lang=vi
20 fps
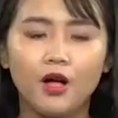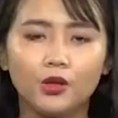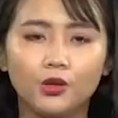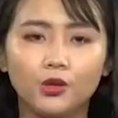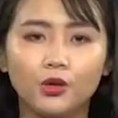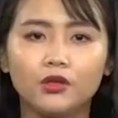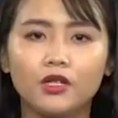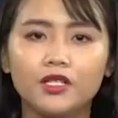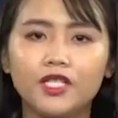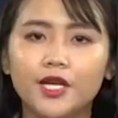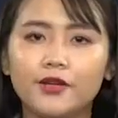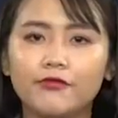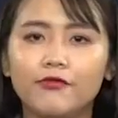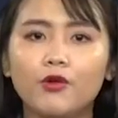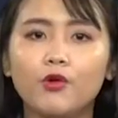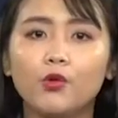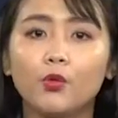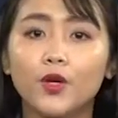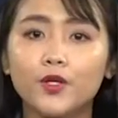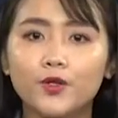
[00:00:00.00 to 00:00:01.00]
Thủ tướng Chính
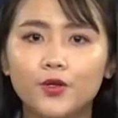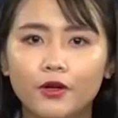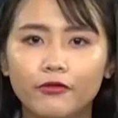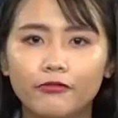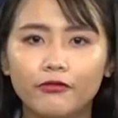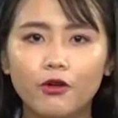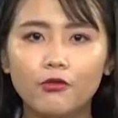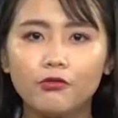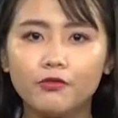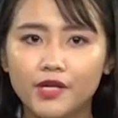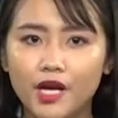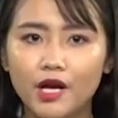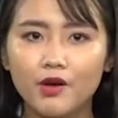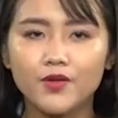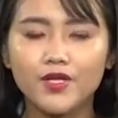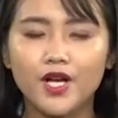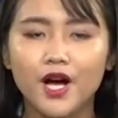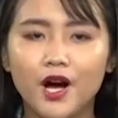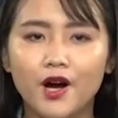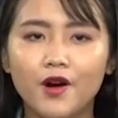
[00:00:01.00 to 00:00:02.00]
phủ Nguyễn Xuân Phúc nêu
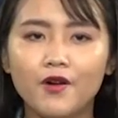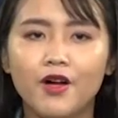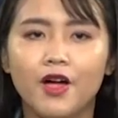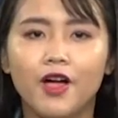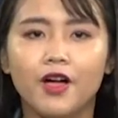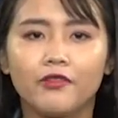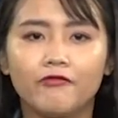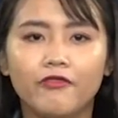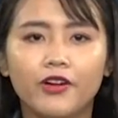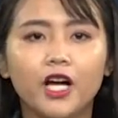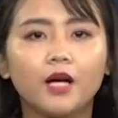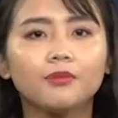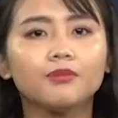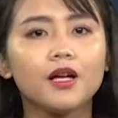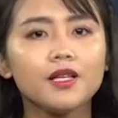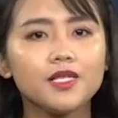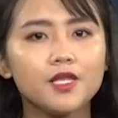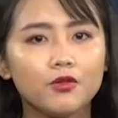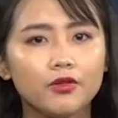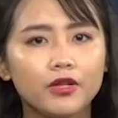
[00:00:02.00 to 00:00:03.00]
rõ việc hợp
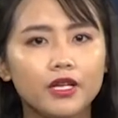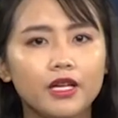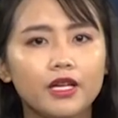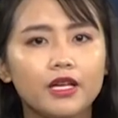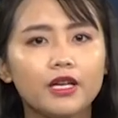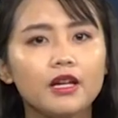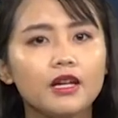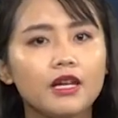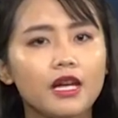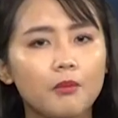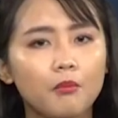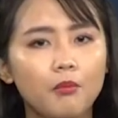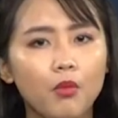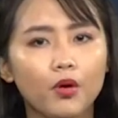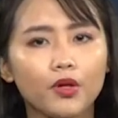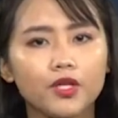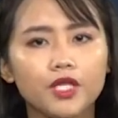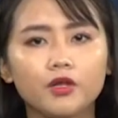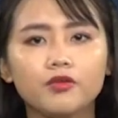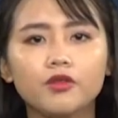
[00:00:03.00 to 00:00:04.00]
tác dầu khí là
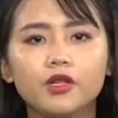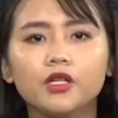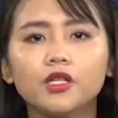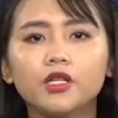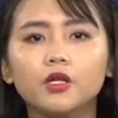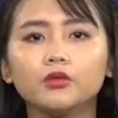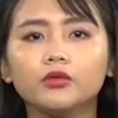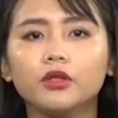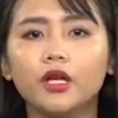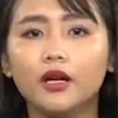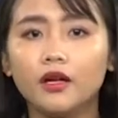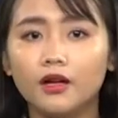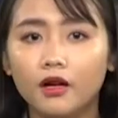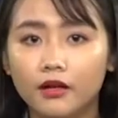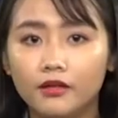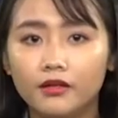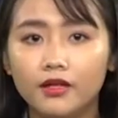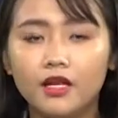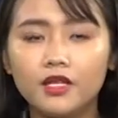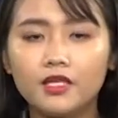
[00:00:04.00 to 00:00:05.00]
một trong những ưu tiên
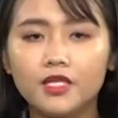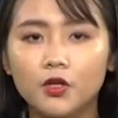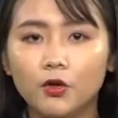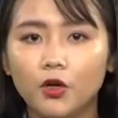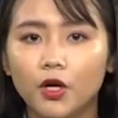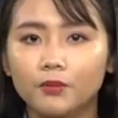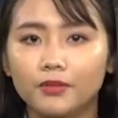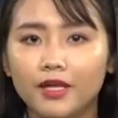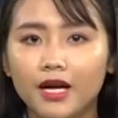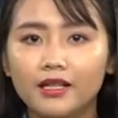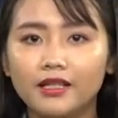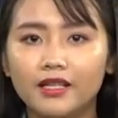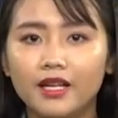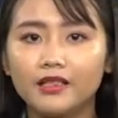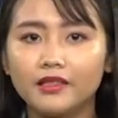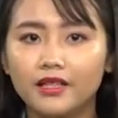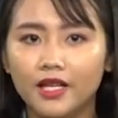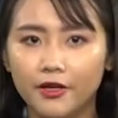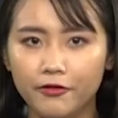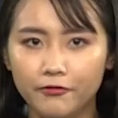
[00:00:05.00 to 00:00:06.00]
lớn nhất trong hợp tác
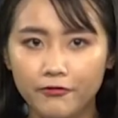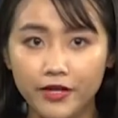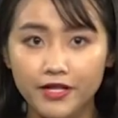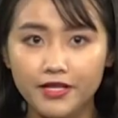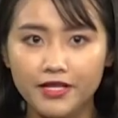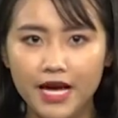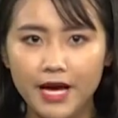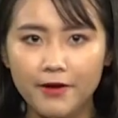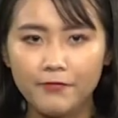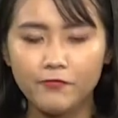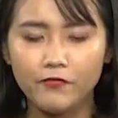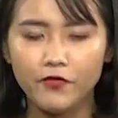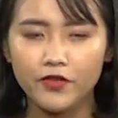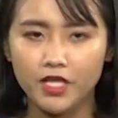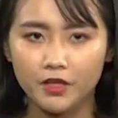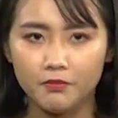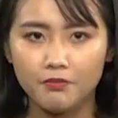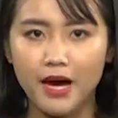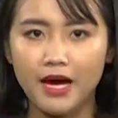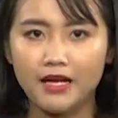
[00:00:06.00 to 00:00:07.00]
kinh tế Việt Nam và
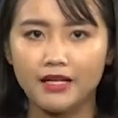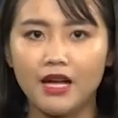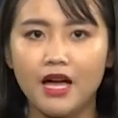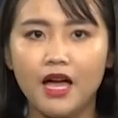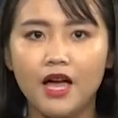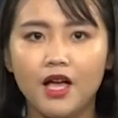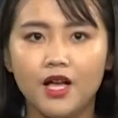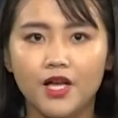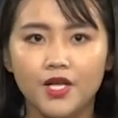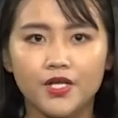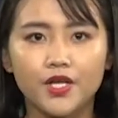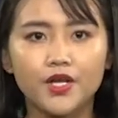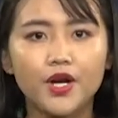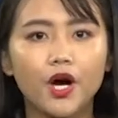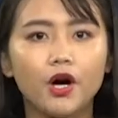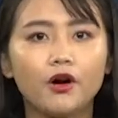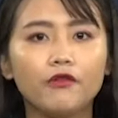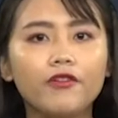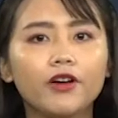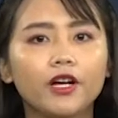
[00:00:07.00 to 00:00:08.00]
Nhật Bản. Do
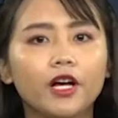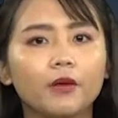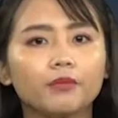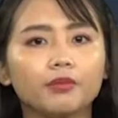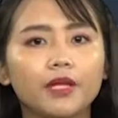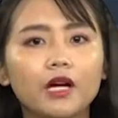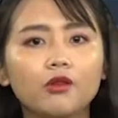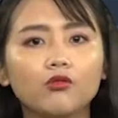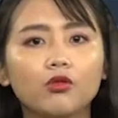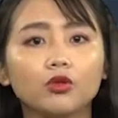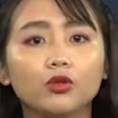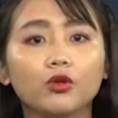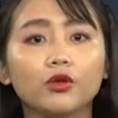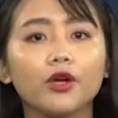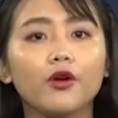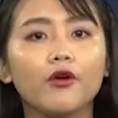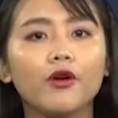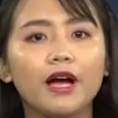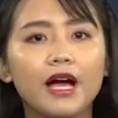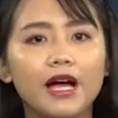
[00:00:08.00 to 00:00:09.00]
đó, việc hợp tác của
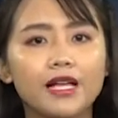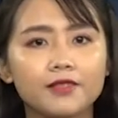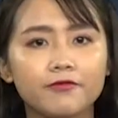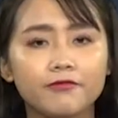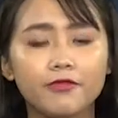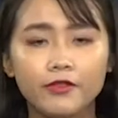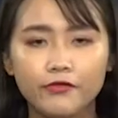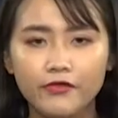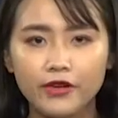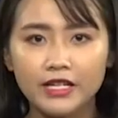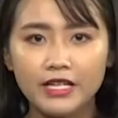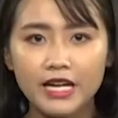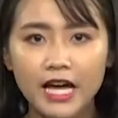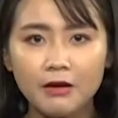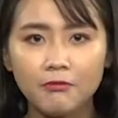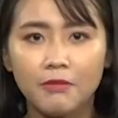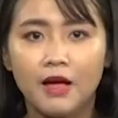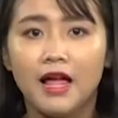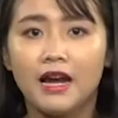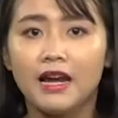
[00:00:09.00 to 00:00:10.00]
Tokyo Gas với Việt
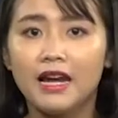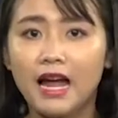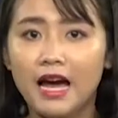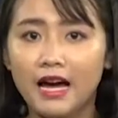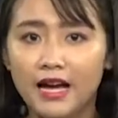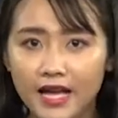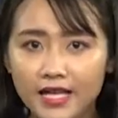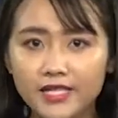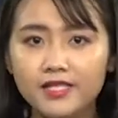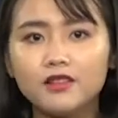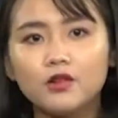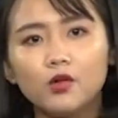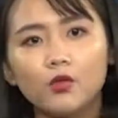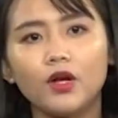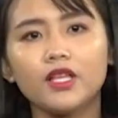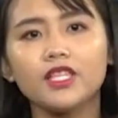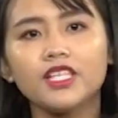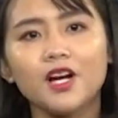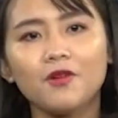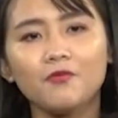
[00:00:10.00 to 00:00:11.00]
Nam là hết sức
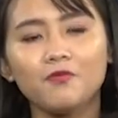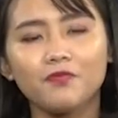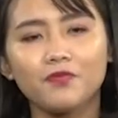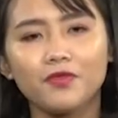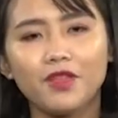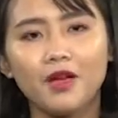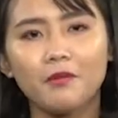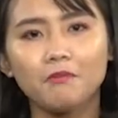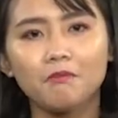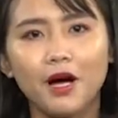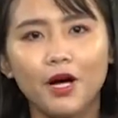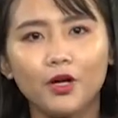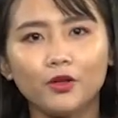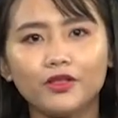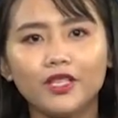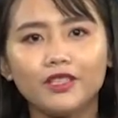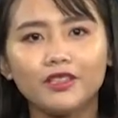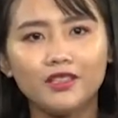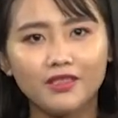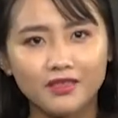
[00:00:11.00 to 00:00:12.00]
quan trọng, báo
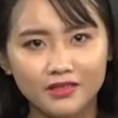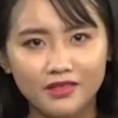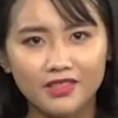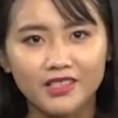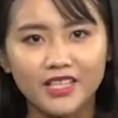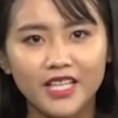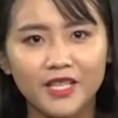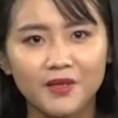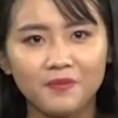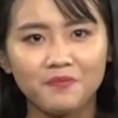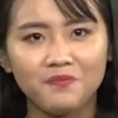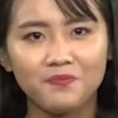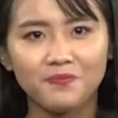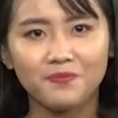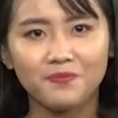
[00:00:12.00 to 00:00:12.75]
tin tức đưa tin.